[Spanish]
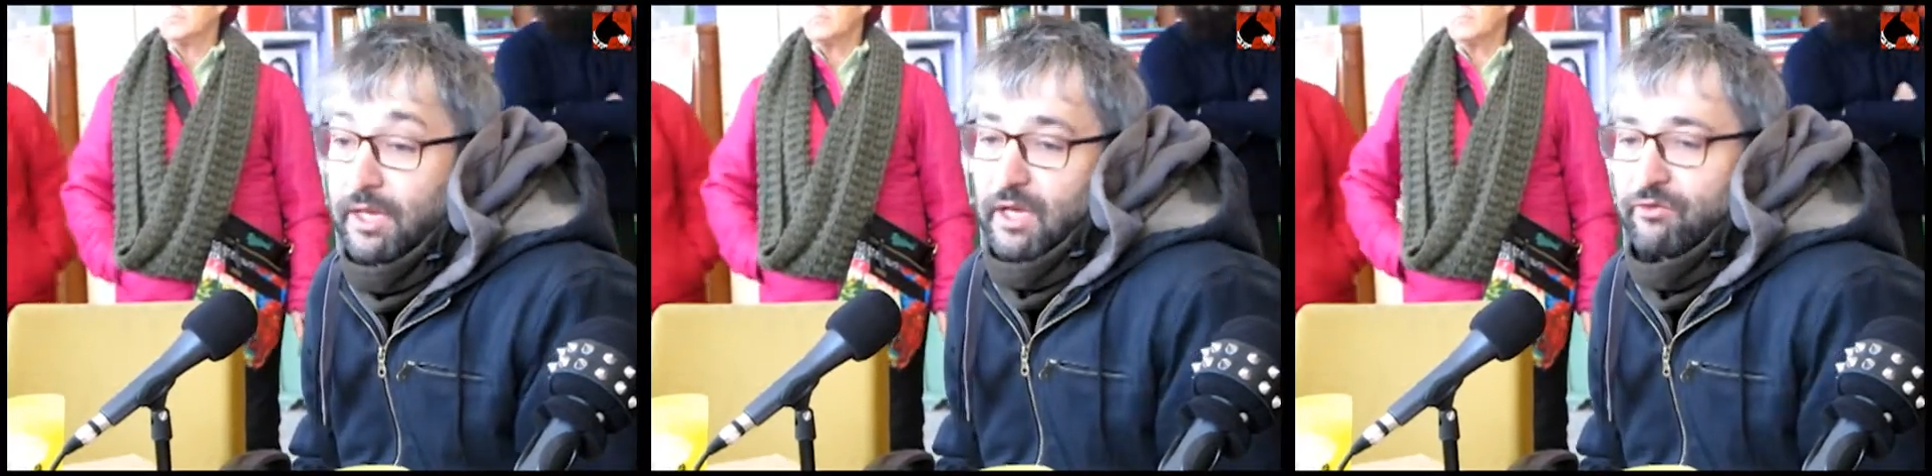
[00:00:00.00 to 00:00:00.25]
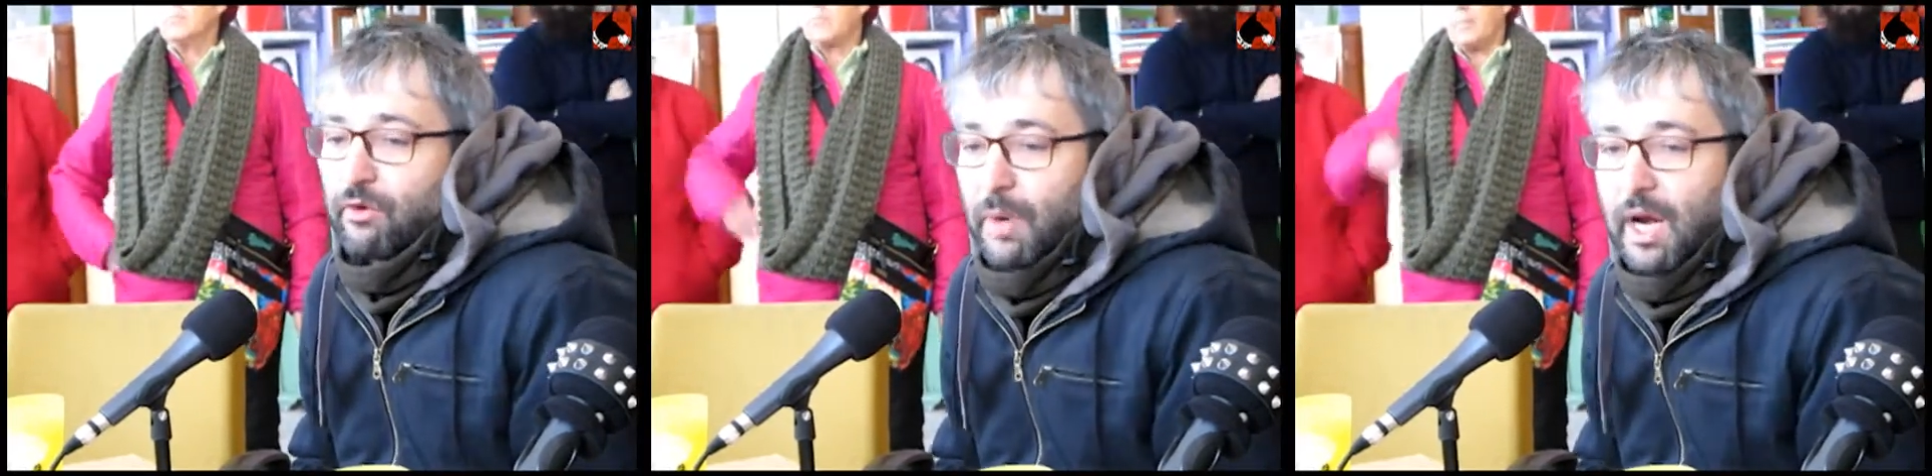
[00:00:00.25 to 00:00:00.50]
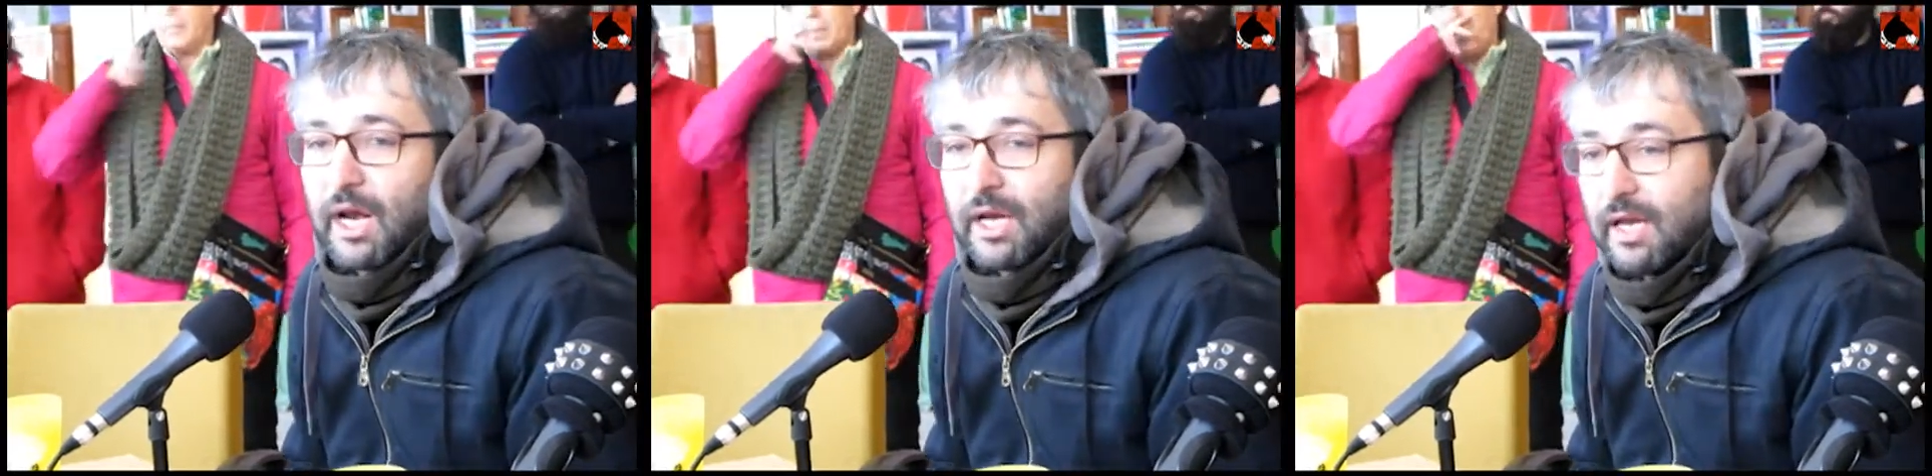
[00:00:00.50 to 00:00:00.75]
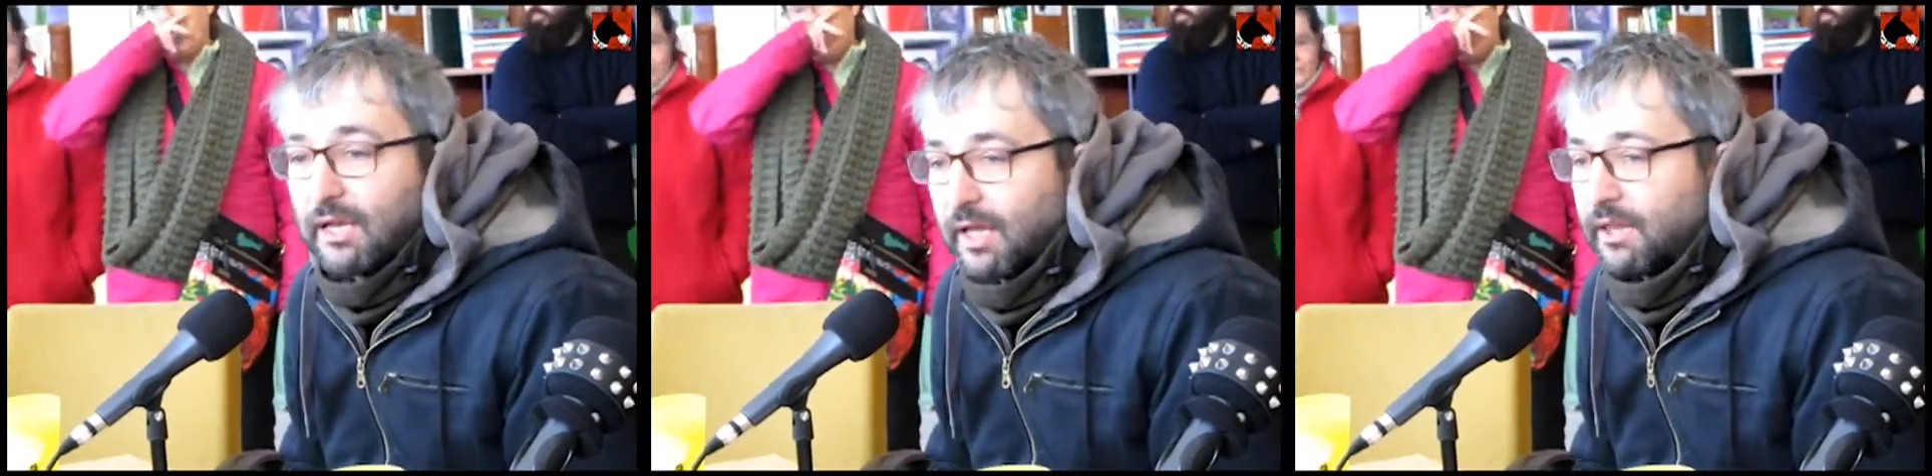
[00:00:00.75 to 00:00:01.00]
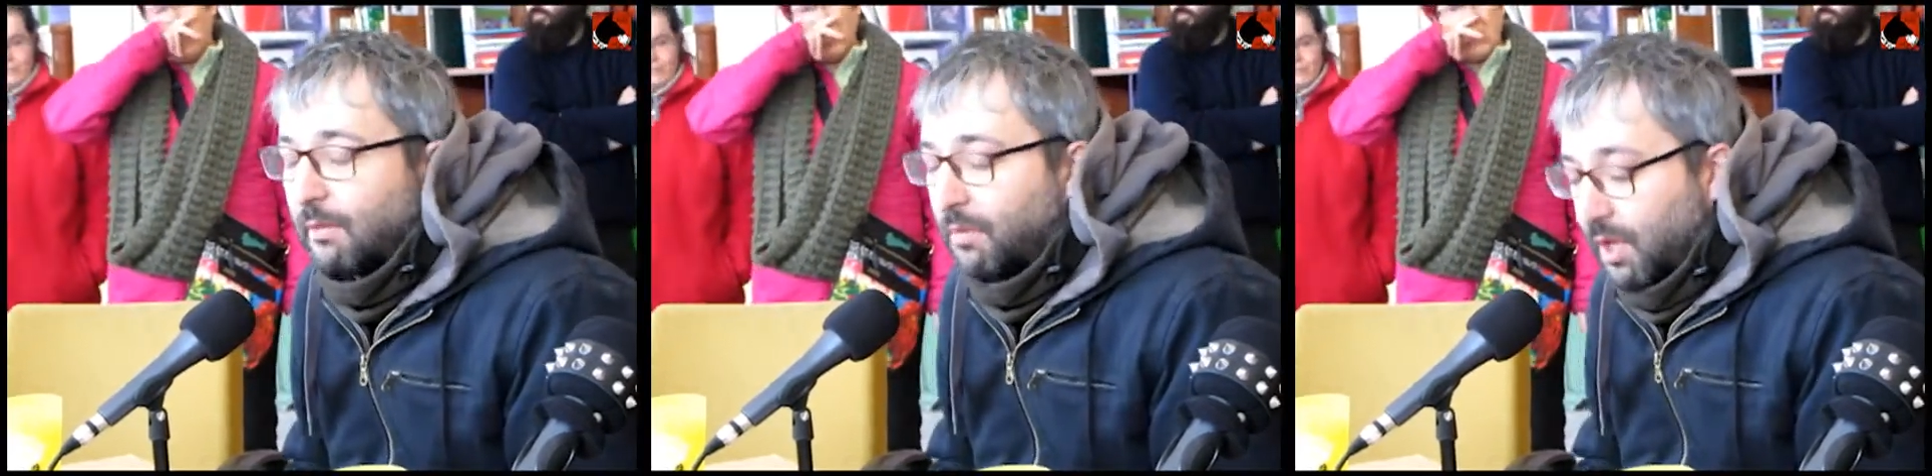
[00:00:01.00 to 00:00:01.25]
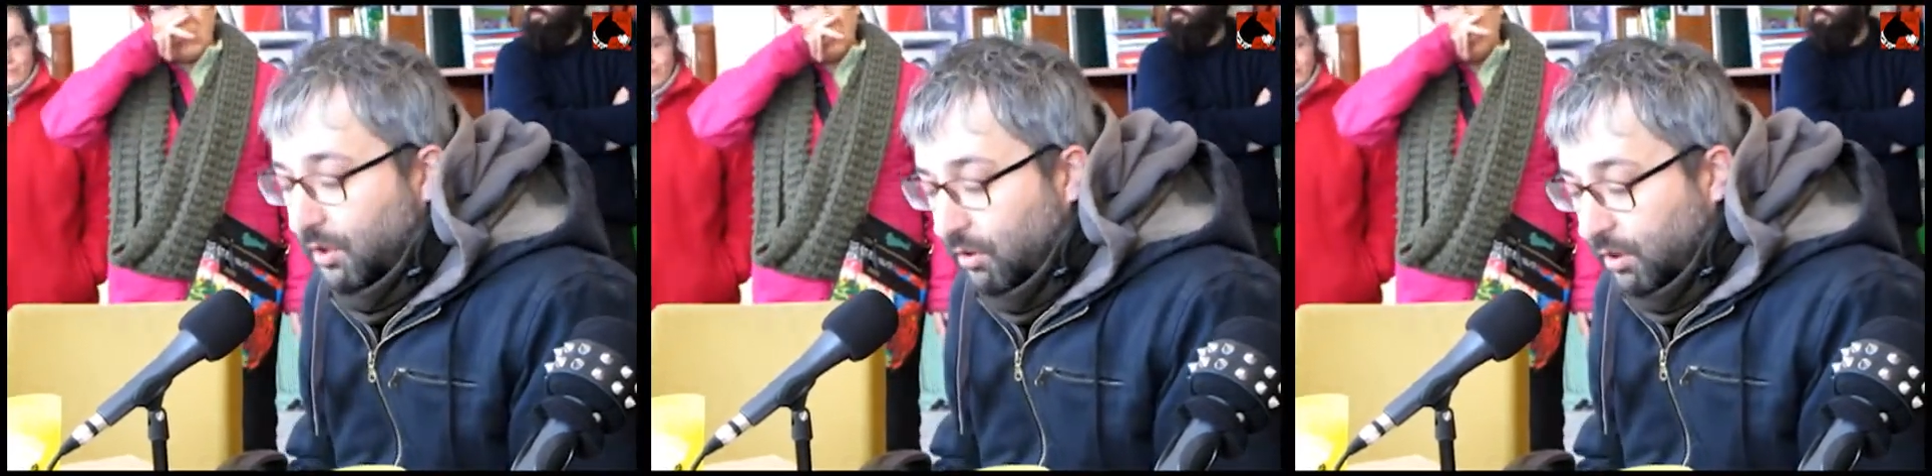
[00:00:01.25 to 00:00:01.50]
transformar la realidad
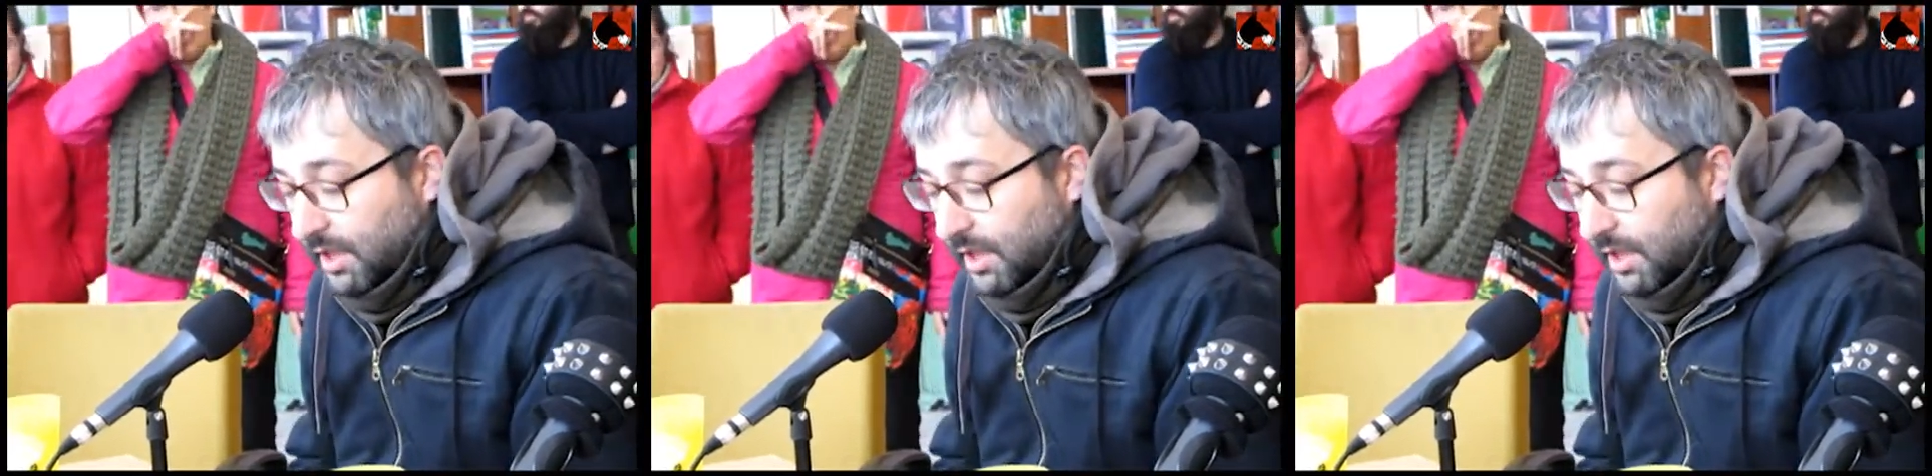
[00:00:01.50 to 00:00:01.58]
también, ¿no?